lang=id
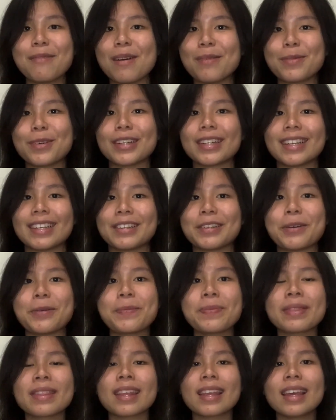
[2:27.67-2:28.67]
apapun gitu
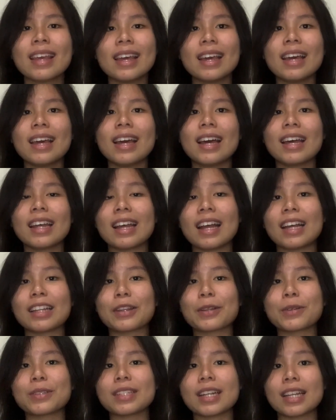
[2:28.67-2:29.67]
nah
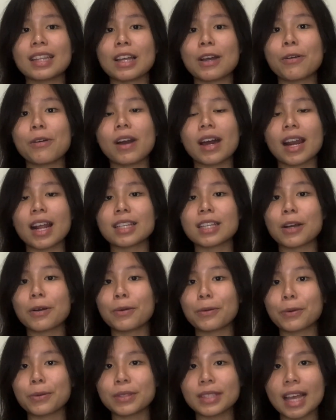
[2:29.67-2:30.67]
terus ternyata gue ngerasa
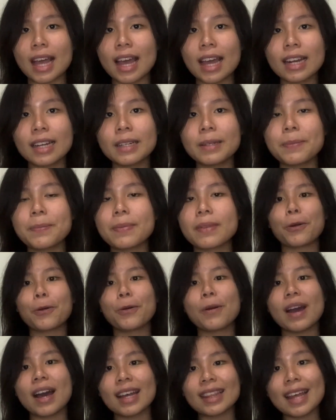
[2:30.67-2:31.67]
kurusan
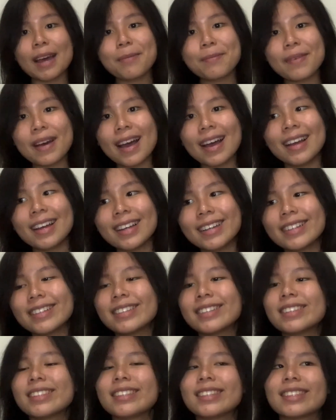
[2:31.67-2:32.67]
gue tambah
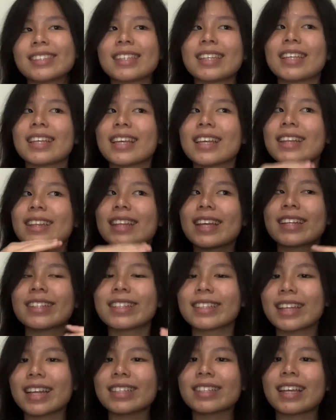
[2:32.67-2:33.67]
si
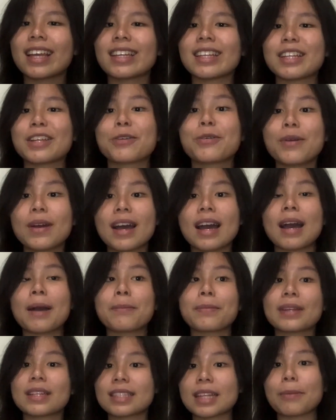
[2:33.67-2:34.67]
intensitasnya jadi gue
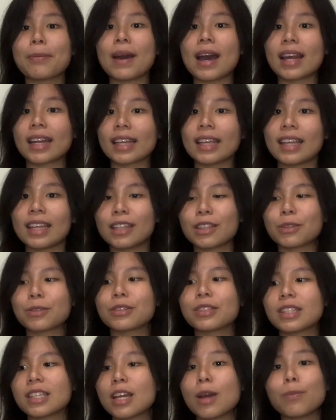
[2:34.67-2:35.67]
hampir setiap hari terus
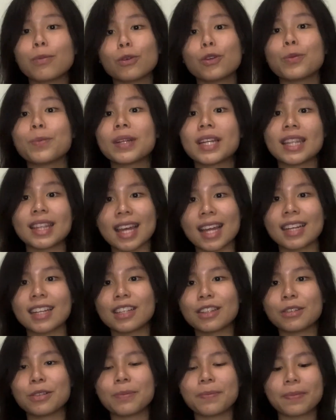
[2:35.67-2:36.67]
30 menitan
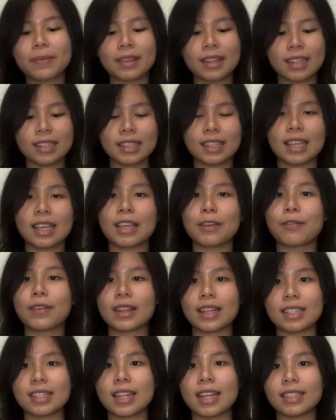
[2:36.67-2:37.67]
gitu si
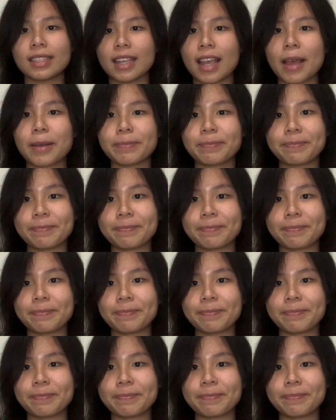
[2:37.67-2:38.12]
fitness dance-nya